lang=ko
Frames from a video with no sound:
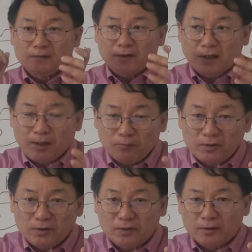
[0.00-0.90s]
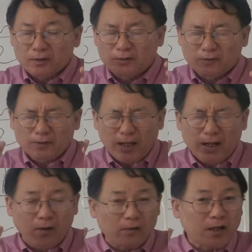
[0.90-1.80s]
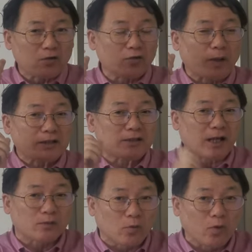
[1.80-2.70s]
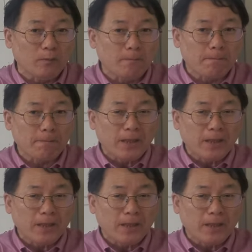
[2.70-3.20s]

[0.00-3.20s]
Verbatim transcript: 사람들은 그걸 새 언약으로 받지 않고